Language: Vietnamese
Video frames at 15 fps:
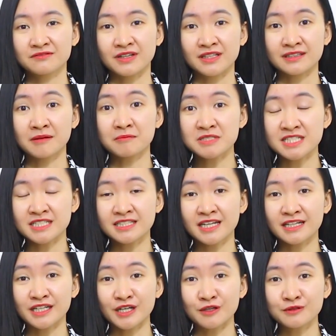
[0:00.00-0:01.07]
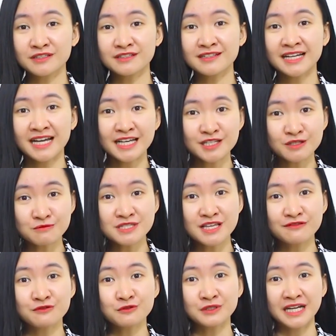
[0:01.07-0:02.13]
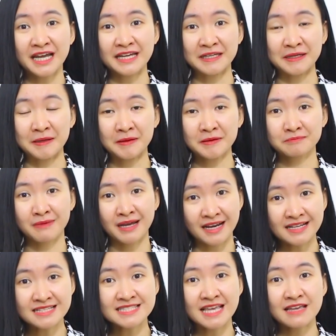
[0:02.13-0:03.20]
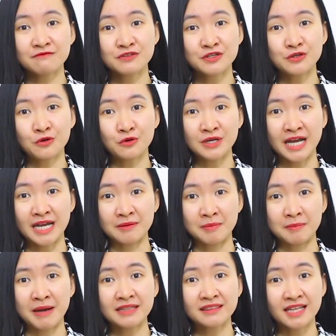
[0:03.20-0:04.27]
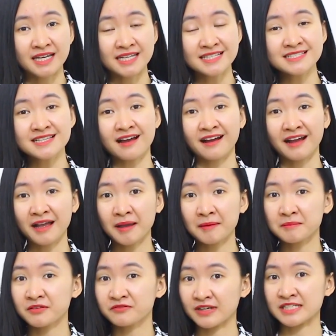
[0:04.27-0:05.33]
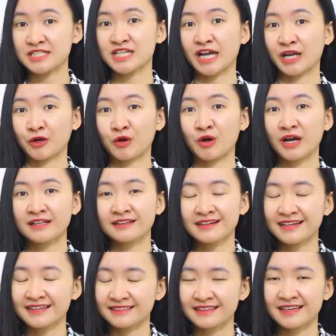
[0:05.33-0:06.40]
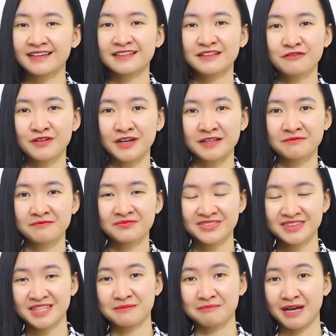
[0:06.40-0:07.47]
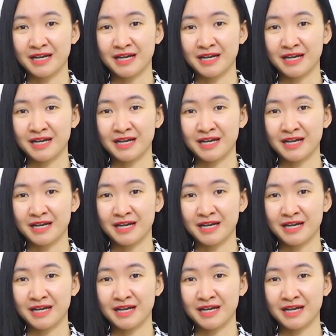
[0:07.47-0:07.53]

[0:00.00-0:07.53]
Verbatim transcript: Và thậm chí là nếu như ngay trong giây phút này bạn đang xem video này, bạn thấy rằng mình phải trải qua những ngày tệ như vậy, thì